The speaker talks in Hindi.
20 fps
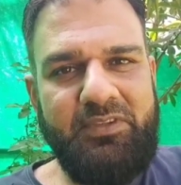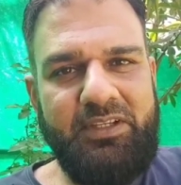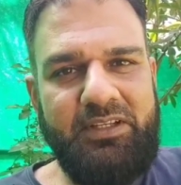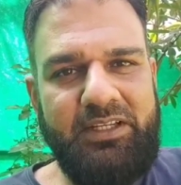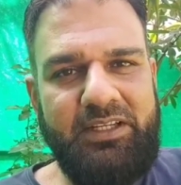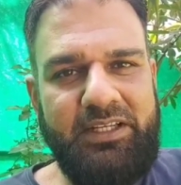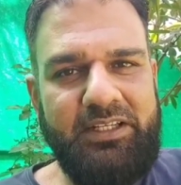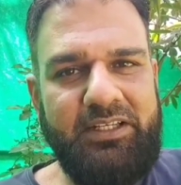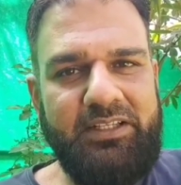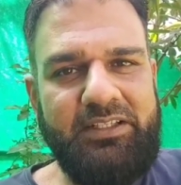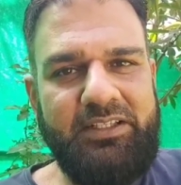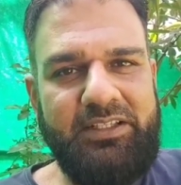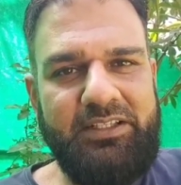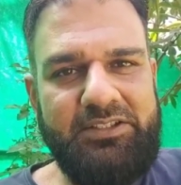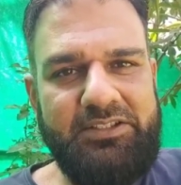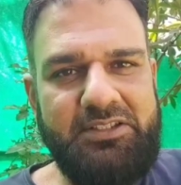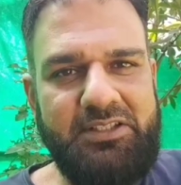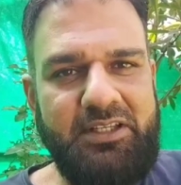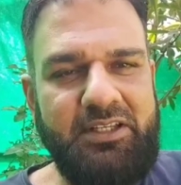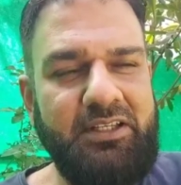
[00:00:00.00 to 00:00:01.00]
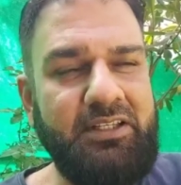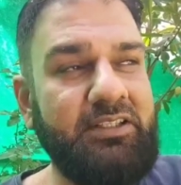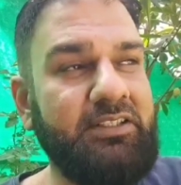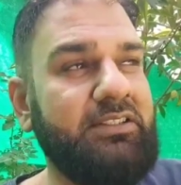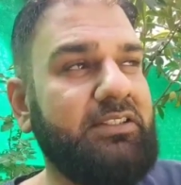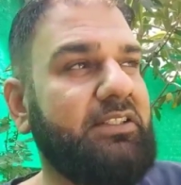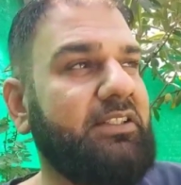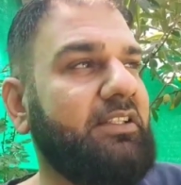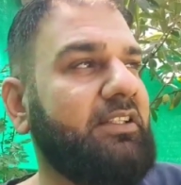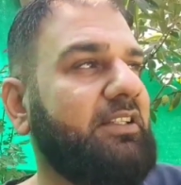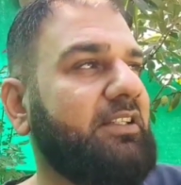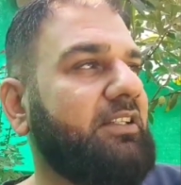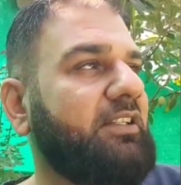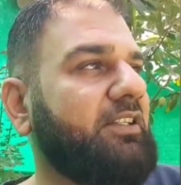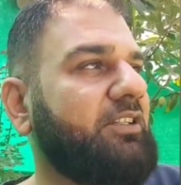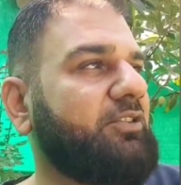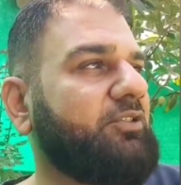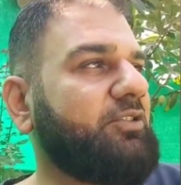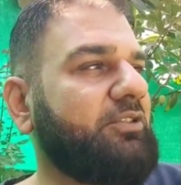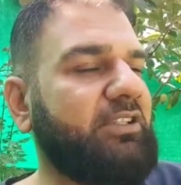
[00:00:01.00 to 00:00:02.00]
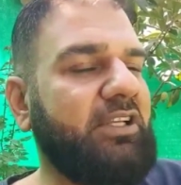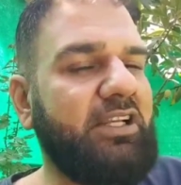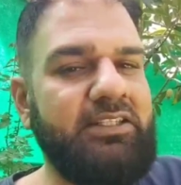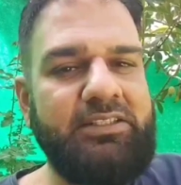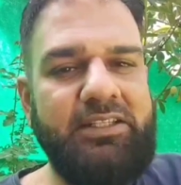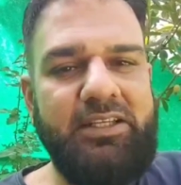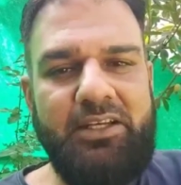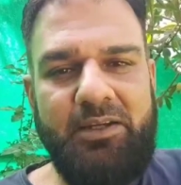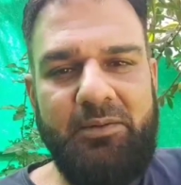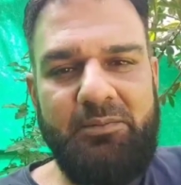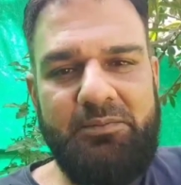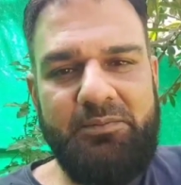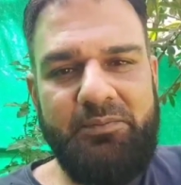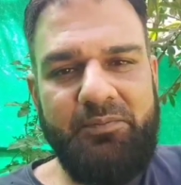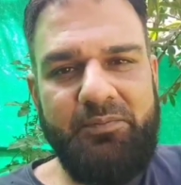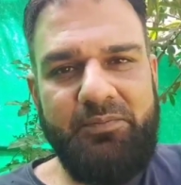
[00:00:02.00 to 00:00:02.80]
कहीं ना कहीं इन सो so, जैसे हम